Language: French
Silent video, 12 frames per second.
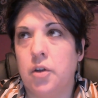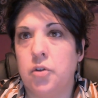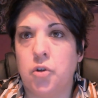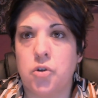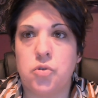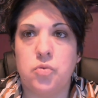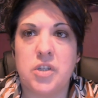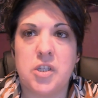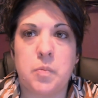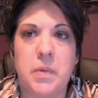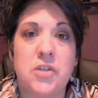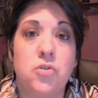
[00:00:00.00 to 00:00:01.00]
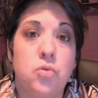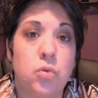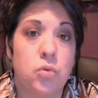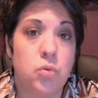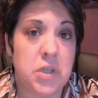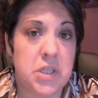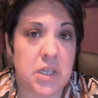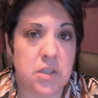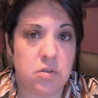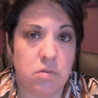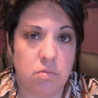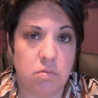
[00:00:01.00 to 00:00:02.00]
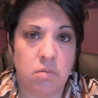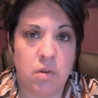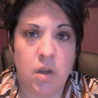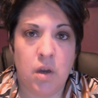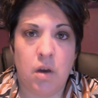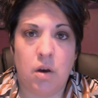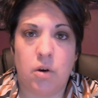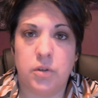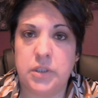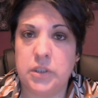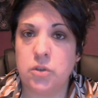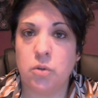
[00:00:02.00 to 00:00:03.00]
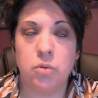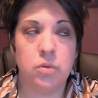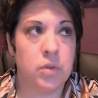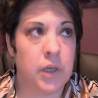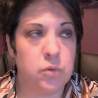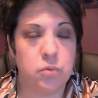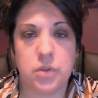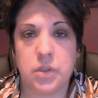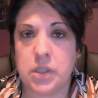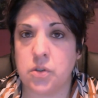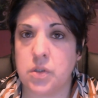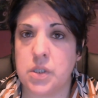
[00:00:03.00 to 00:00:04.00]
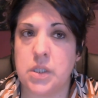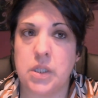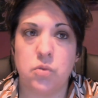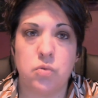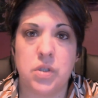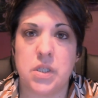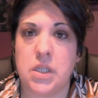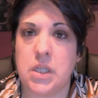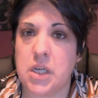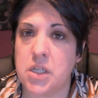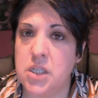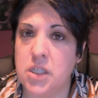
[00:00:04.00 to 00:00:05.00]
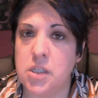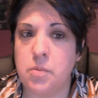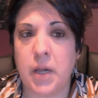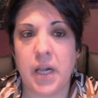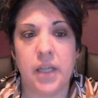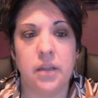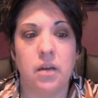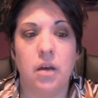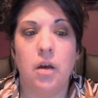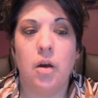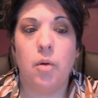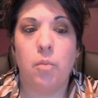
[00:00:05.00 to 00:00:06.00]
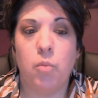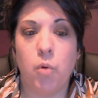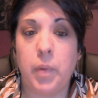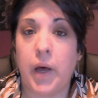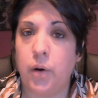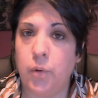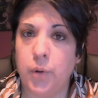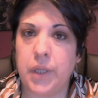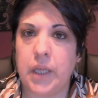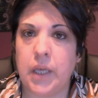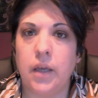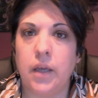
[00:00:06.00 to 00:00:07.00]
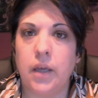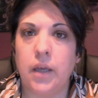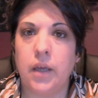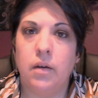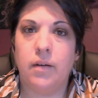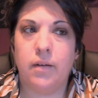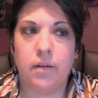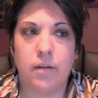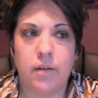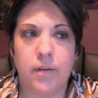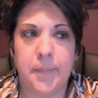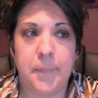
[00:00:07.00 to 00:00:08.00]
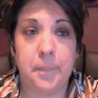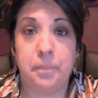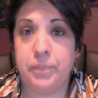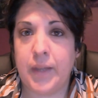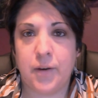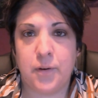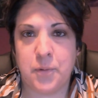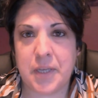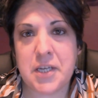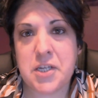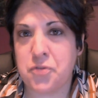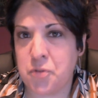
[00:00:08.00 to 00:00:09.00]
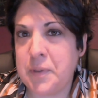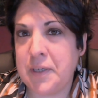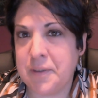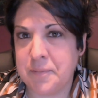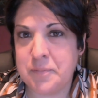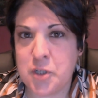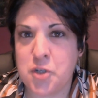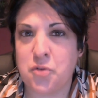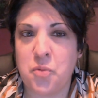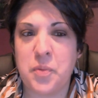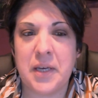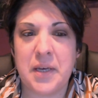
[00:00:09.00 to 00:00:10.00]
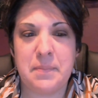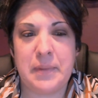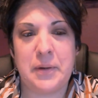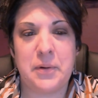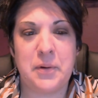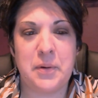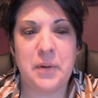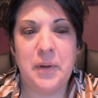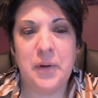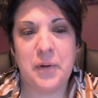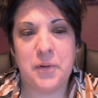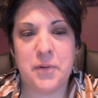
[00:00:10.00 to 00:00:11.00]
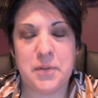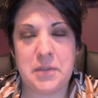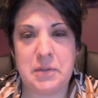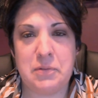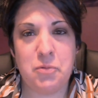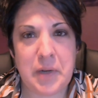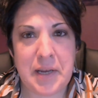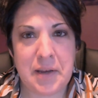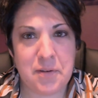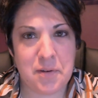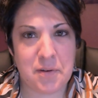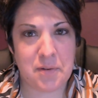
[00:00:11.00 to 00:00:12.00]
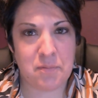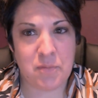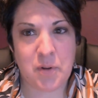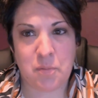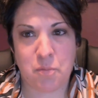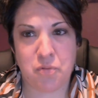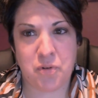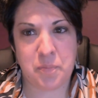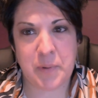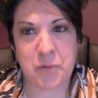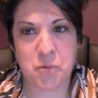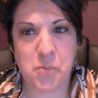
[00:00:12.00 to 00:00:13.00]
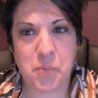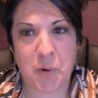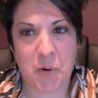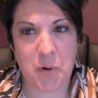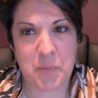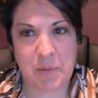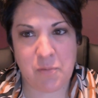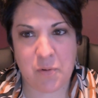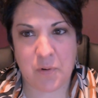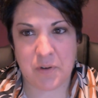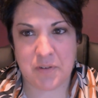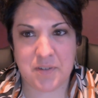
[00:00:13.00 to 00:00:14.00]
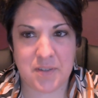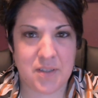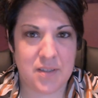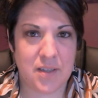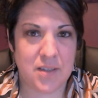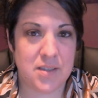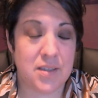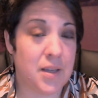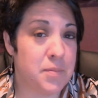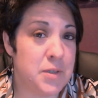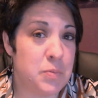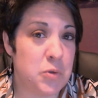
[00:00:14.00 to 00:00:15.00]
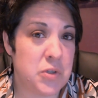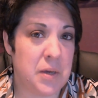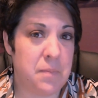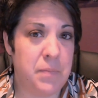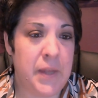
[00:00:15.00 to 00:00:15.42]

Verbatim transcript: dans une espèce d'autorisation en disant euh, à toutes ces entités, toutes ces énergies qui se baladent, bon bah ok, euh, ok, je veux bien, je veux bien, mais euh, s'il vous plaît, me faites pas trop peur quand même, quoi. C'était un petit peu ça.